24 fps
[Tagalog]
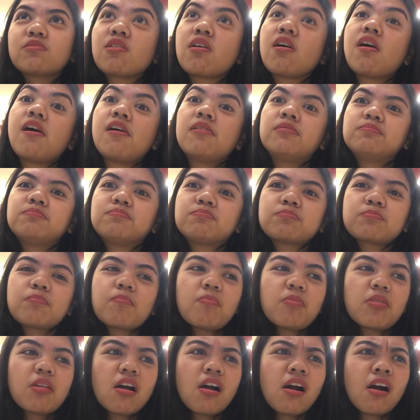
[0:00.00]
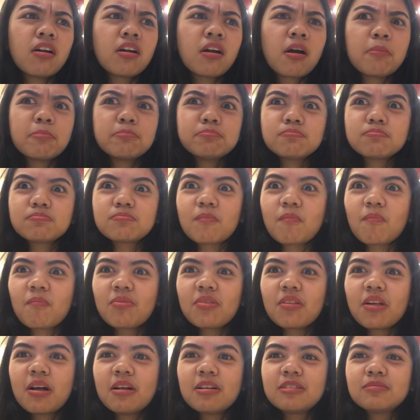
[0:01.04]
Nga. Sarap.
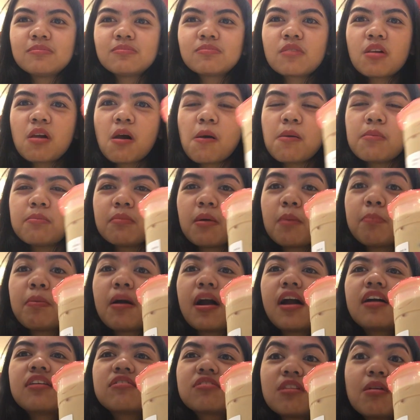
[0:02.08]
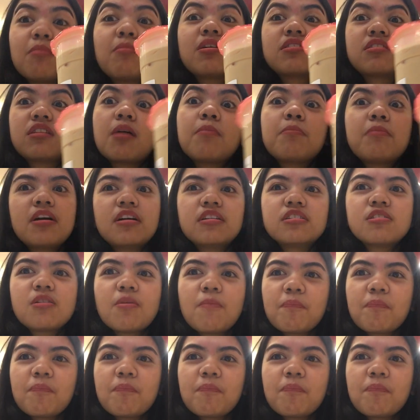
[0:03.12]
Mapait na matamis.